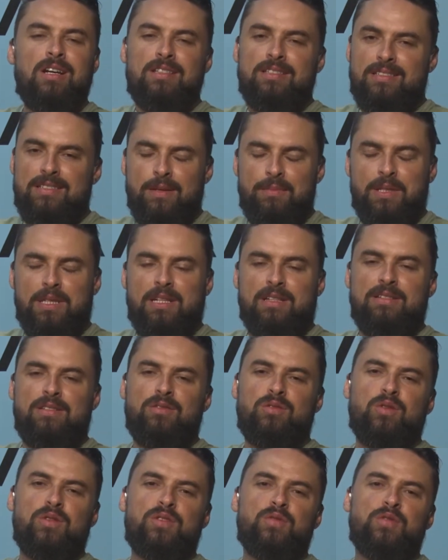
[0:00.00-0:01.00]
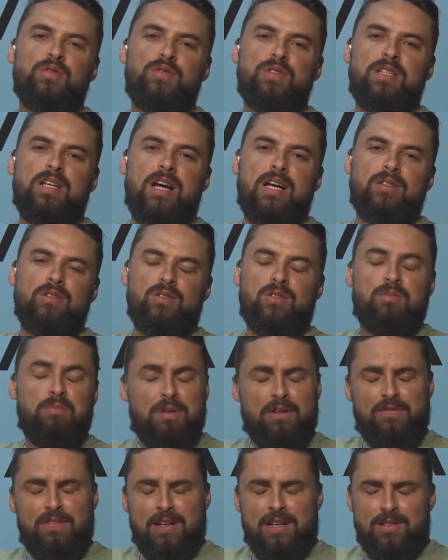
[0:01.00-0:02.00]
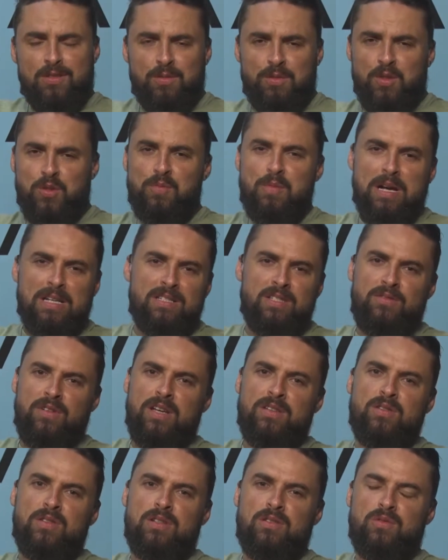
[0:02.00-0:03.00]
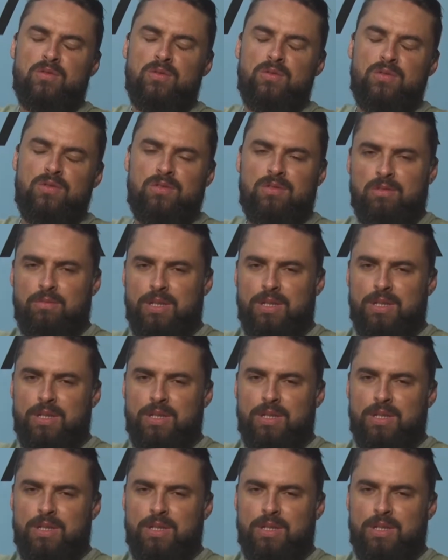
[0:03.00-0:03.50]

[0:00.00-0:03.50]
sempre trazendo dois convidados para falar sobre os mais diversos assuntos.